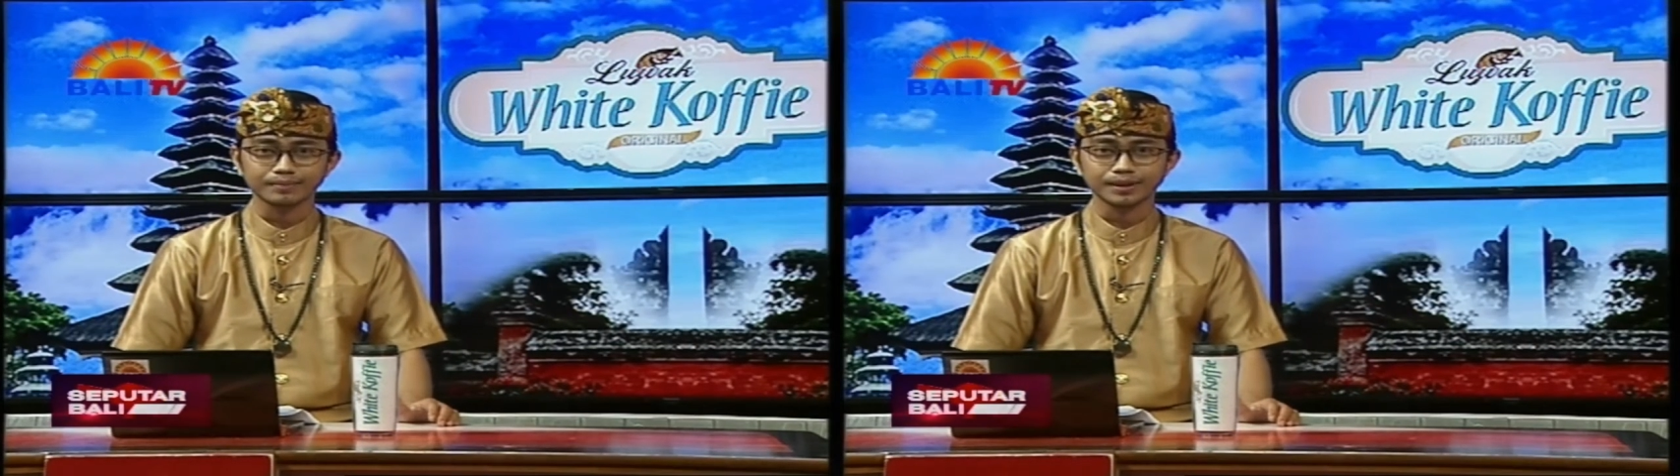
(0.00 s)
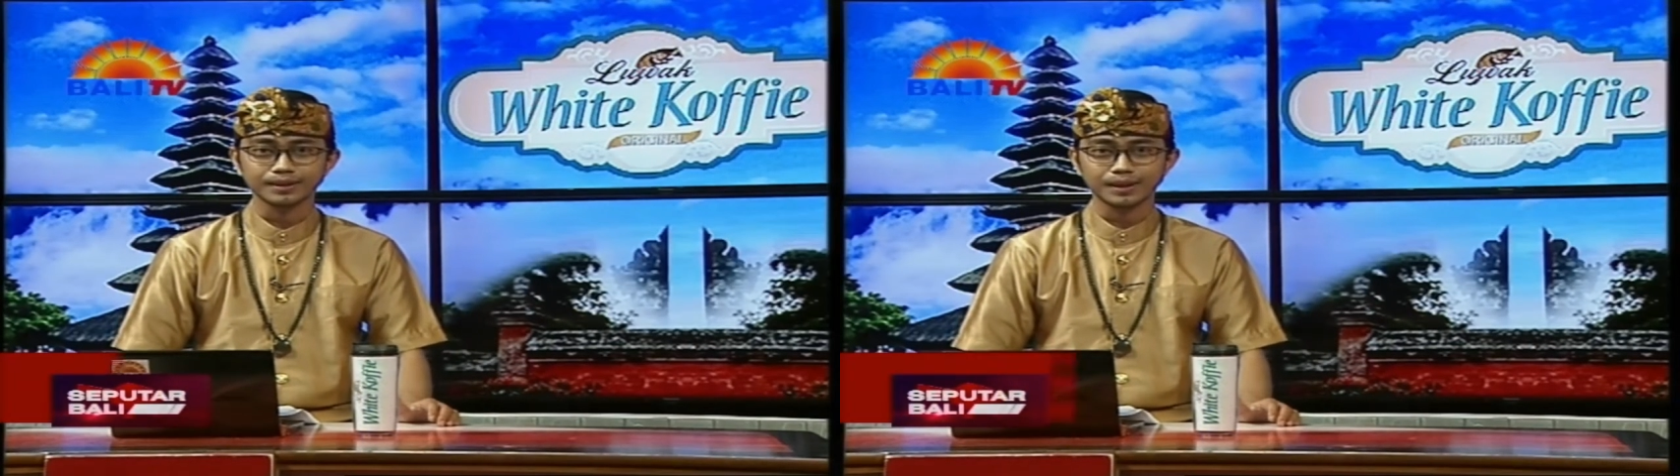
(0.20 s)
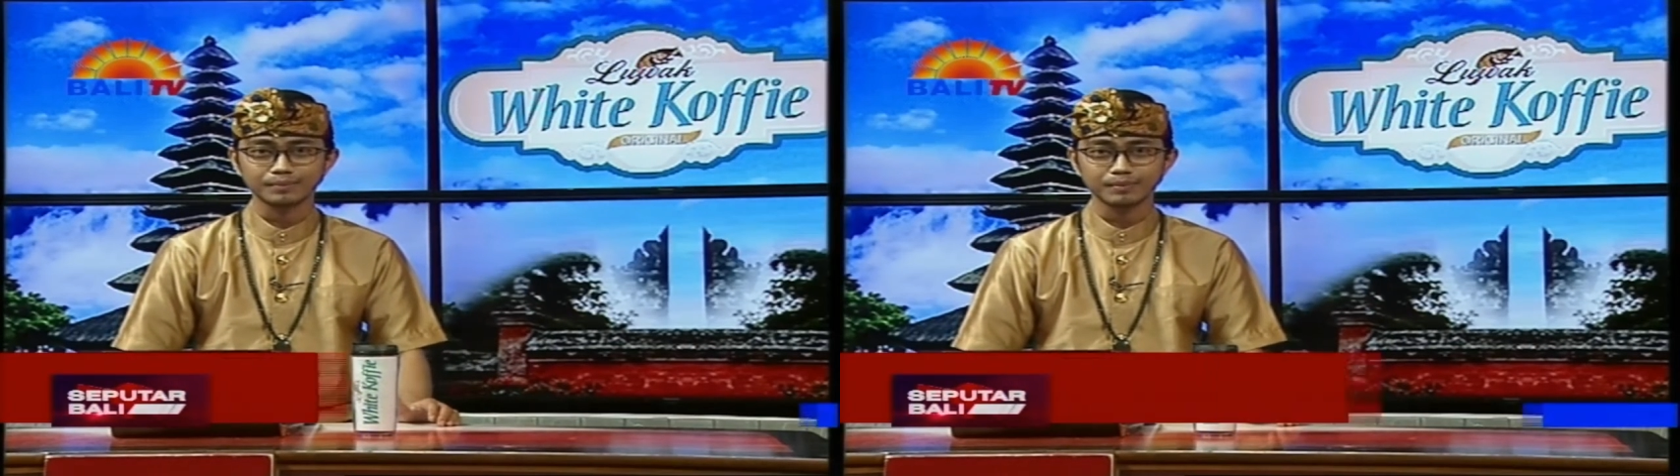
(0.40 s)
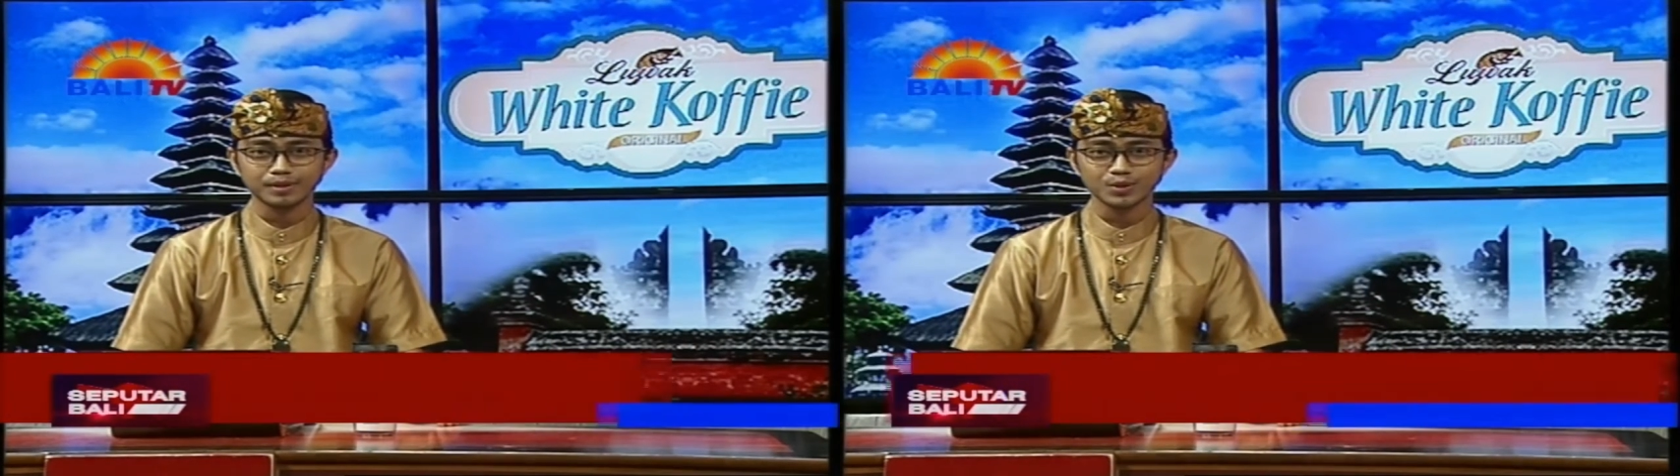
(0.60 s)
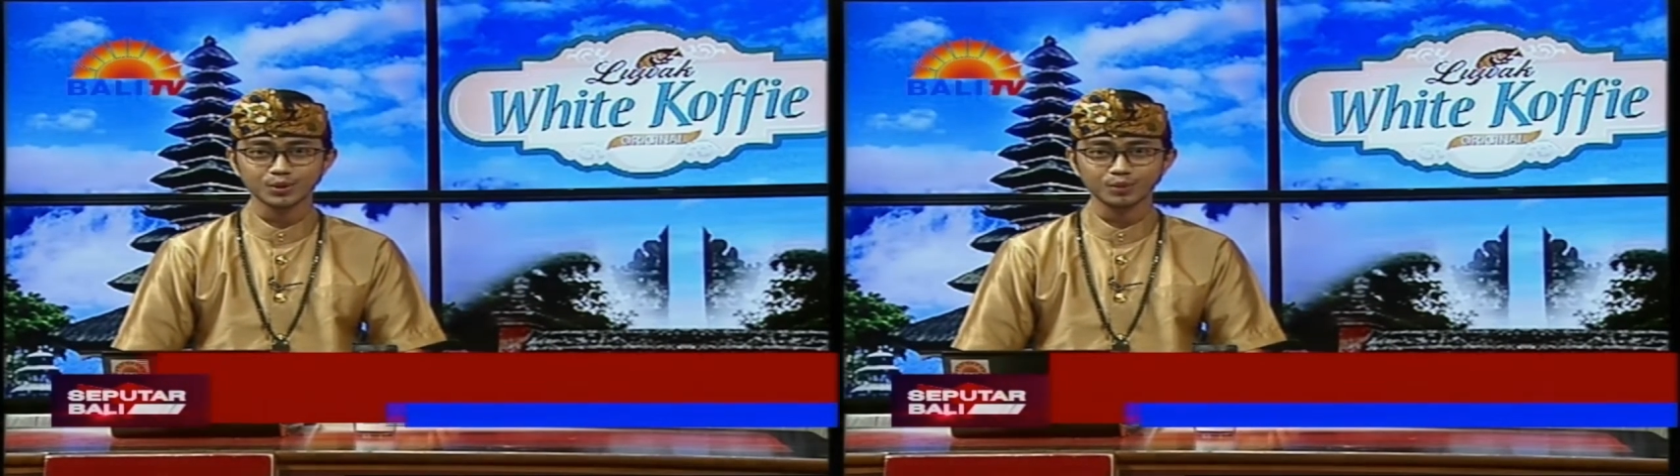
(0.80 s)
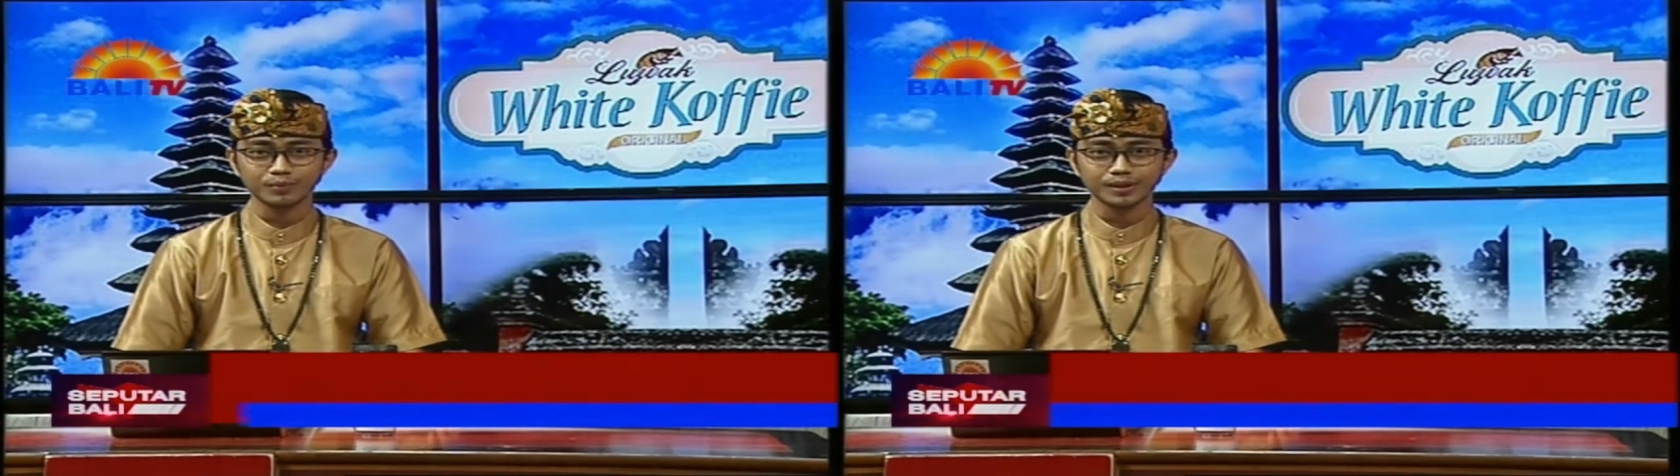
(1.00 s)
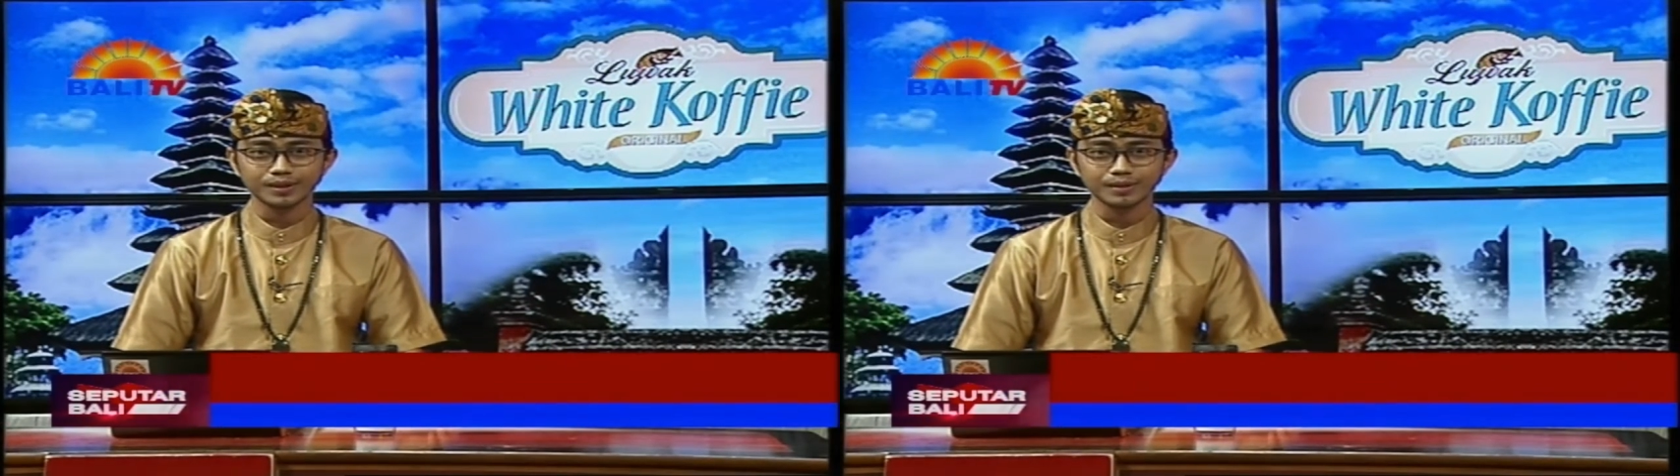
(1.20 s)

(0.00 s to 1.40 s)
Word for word: Pada 18 Oktober,